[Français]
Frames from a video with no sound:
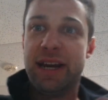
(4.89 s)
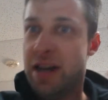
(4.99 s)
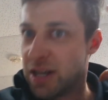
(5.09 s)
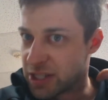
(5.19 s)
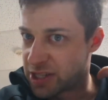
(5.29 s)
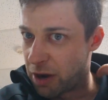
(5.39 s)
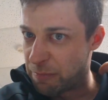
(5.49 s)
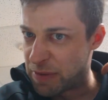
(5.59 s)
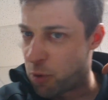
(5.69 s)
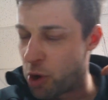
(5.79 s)
Eh?
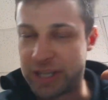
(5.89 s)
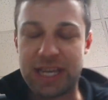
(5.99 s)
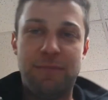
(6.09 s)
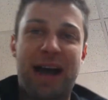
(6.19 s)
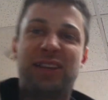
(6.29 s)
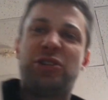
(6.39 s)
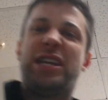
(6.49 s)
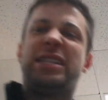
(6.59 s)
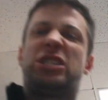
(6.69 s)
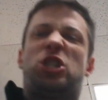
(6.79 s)
Zombie Boy qui est le marathonier
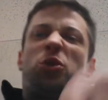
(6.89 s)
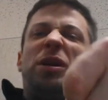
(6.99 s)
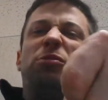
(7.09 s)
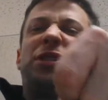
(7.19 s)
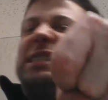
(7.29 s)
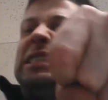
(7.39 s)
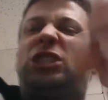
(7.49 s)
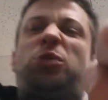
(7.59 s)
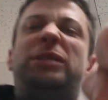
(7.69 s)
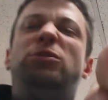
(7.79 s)
des streams, autant que des
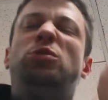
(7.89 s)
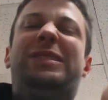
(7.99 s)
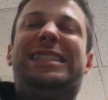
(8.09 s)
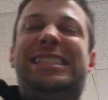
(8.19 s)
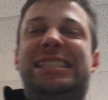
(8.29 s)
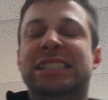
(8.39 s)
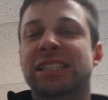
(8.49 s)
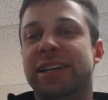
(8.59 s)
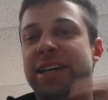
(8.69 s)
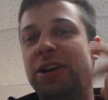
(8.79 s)
streams. Ouh, ah,
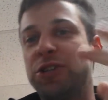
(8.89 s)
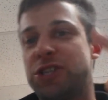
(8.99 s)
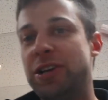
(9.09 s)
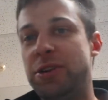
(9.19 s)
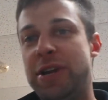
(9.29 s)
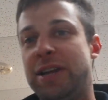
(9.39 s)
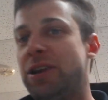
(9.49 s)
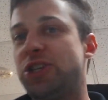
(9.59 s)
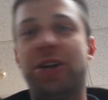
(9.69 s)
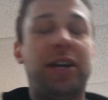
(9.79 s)
et qui est le seul et l'unique
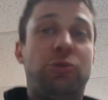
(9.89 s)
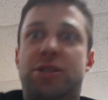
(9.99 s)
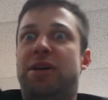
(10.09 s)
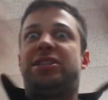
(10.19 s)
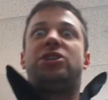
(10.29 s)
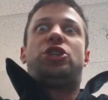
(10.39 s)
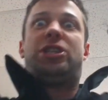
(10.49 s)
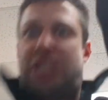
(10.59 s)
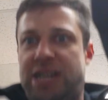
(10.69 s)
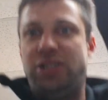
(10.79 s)
légendaire QC Mike THC
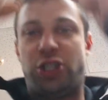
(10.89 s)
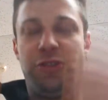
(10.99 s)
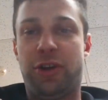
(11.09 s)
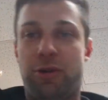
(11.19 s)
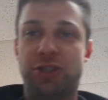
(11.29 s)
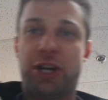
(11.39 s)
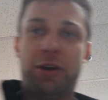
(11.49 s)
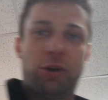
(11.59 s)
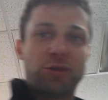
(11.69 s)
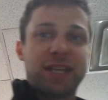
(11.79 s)
Kings Underground, j'adore
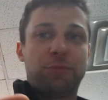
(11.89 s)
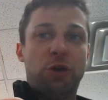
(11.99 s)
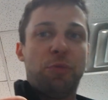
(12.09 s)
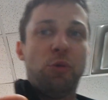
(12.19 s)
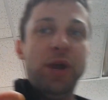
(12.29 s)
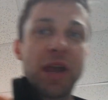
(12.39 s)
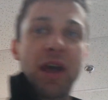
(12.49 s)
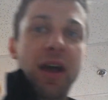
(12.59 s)
le concept un peu, oui.